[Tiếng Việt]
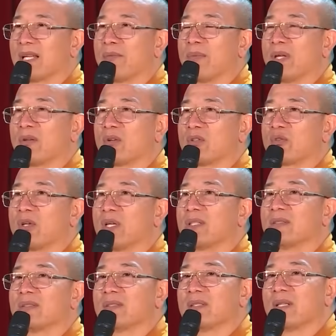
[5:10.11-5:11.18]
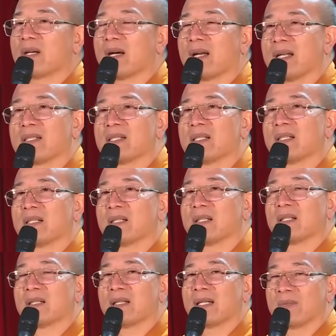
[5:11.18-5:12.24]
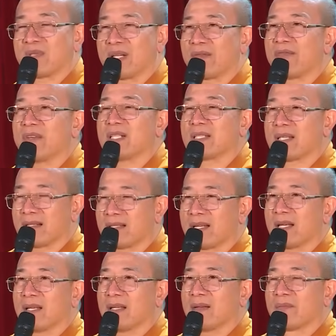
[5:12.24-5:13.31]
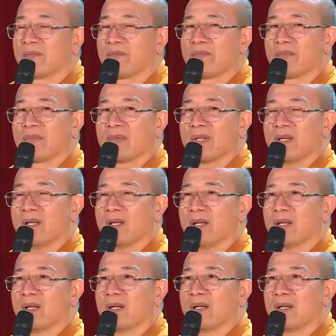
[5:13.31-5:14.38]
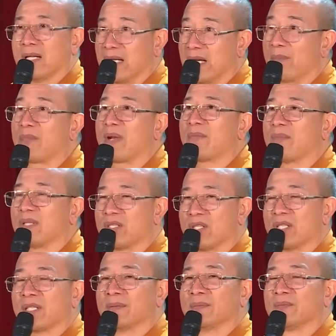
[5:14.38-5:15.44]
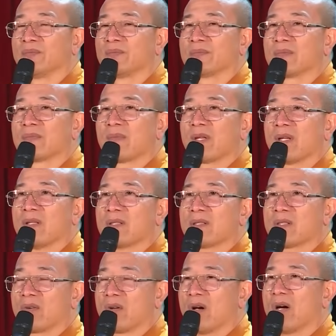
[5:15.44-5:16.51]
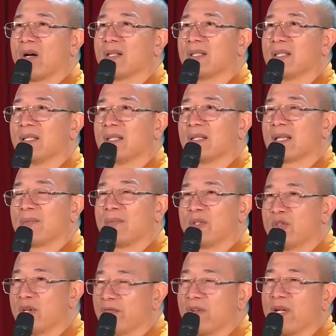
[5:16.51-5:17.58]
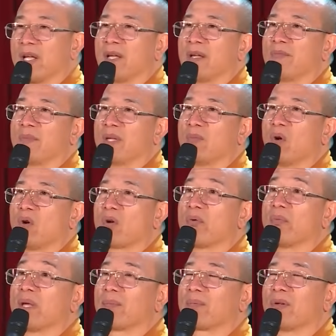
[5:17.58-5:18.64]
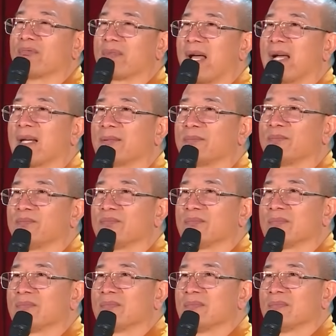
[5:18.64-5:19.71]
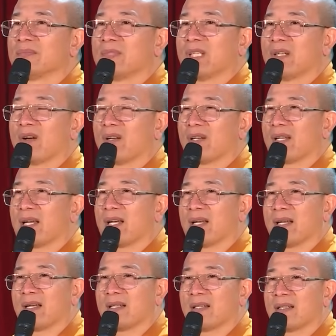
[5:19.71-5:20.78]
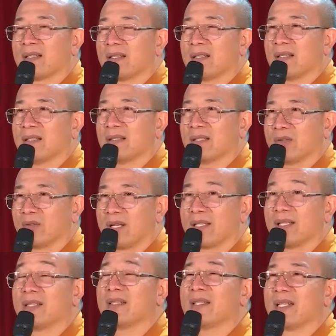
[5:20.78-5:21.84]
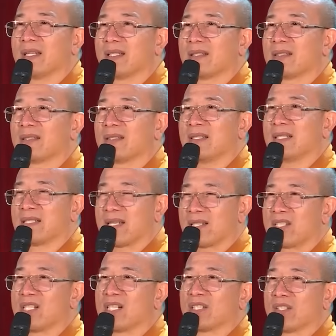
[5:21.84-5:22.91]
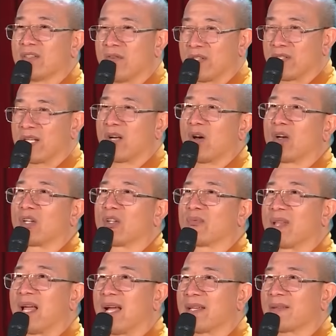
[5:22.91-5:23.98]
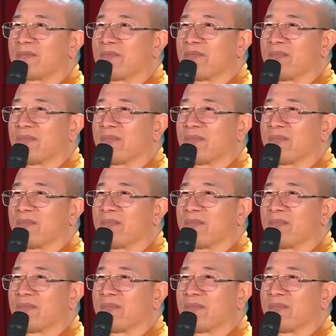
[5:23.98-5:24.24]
thì Thái Minh có duyên được ở lại trường làm giảng viên giảng dạy à, gần năm năm ở trường. Sau đó thì Thái Minh chuyển về bên Bộ Công nghiệp công tác. Thế còn à, Thượng tọa Thích Đức Thiện thì ra trường rồi vào Sài Gòn công tác.